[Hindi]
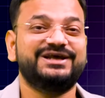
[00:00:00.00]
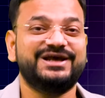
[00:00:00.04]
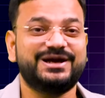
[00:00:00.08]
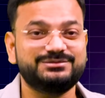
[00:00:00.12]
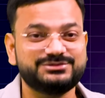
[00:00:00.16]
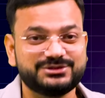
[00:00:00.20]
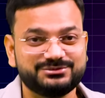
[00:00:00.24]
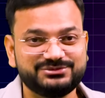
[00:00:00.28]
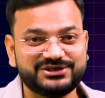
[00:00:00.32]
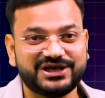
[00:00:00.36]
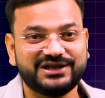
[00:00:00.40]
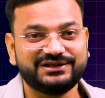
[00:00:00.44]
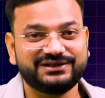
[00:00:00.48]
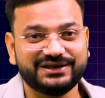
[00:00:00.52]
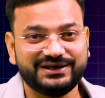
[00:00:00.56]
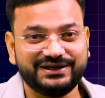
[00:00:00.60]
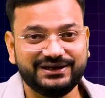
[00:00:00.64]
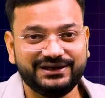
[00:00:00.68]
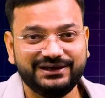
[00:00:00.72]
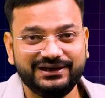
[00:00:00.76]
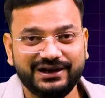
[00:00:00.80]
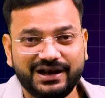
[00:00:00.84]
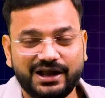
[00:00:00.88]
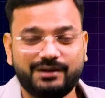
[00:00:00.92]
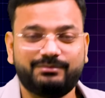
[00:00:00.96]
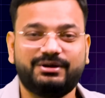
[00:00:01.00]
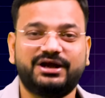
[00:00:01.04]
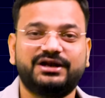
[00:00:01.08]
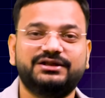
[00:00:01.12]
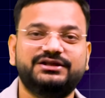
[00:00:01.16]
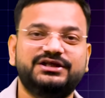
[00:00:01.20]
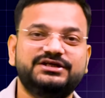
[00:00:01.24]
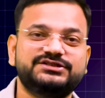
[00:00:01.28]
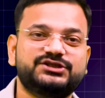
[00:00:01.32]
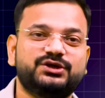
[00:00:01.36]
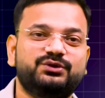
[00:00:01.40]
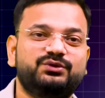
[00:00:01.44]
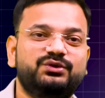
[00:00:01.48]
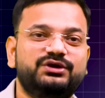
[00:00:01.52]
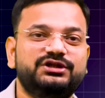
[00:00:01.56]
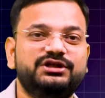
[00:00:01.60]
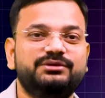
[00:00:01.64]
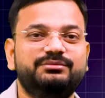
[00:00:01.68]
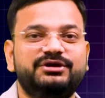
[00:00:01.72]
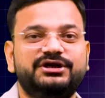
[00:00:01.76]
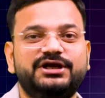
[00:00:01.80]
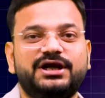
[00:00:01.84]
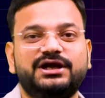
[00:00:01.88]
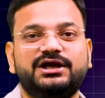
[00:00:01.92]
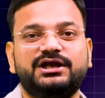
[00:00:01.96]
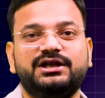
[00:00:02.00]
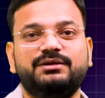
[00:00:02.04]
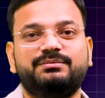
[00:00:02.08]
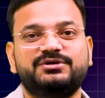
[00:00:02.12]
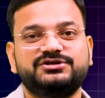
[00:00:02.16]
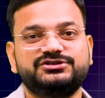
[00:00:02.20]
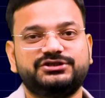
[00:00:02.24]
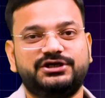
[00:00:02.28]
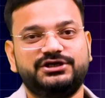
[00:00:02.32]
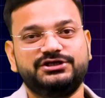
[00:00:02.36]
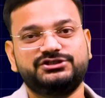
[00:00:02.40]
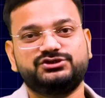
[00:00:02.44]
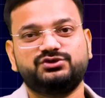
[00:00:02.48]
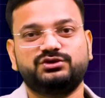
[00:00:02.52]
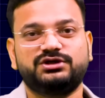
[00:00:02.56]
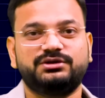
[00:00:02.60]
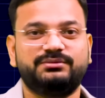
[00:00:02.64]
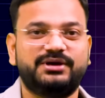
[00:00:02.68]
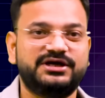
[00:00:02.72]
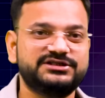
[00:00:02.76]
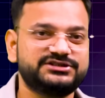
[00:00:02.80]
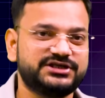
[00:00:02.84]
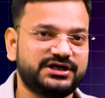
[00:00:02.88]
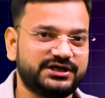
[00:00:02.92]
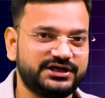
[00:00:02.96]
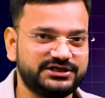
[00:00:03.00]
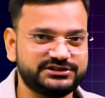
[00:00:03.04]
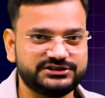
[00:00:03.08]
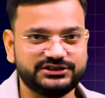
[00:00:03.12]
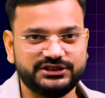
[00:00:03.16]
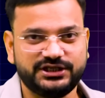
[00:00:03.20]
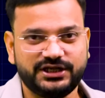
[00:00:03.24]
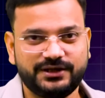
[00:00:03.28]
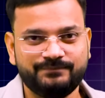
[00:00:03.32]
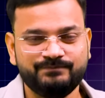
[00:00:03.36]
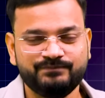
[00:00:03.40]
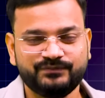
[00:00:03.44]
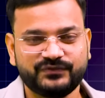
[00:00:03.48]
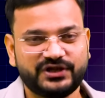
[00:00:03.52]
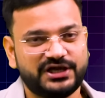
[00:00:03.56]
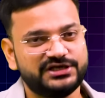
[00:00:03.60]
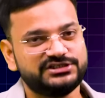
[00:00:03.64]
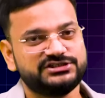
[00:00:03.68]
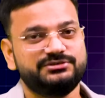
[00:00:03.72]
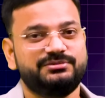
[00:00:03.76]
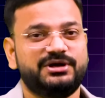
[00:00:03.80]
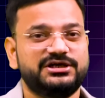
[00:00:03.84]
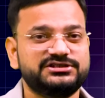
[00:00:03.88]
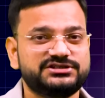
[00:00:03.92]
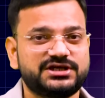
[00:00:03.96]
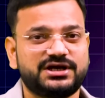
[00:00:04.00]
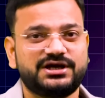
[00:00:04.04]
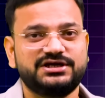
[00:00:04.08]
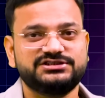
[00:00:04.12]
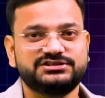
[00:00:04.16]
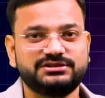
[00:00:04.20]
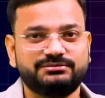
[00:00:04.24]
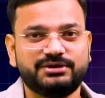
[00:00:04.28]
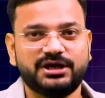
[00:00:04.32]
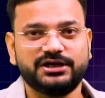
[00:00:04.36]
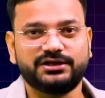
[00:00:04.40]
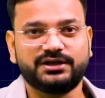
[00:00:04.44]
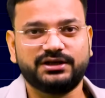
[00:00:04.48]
कि आप सब जानते हैं हमारे देश के गोदी मीडिया के लपड़झंडिसों की भाषा कैसी है कैसी भाषा का इस्तेमाल